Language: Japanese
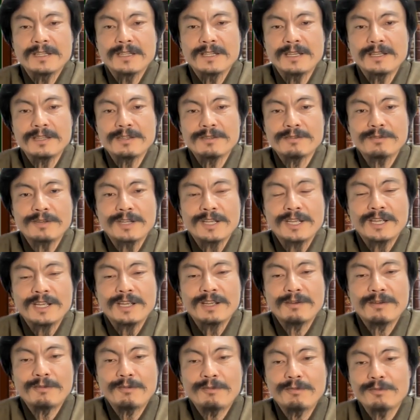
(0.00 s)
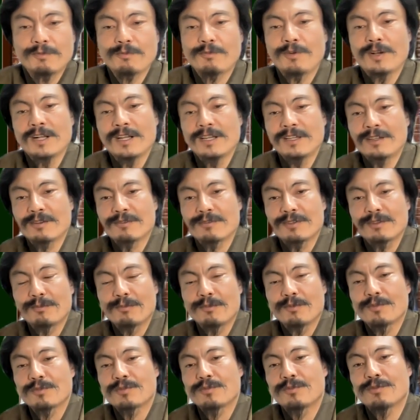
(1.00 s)
で、それ、本当分かんなくて
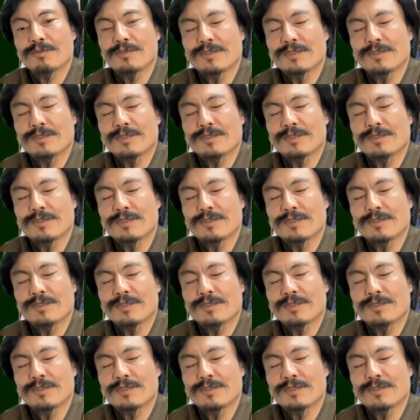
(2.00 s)
も、そ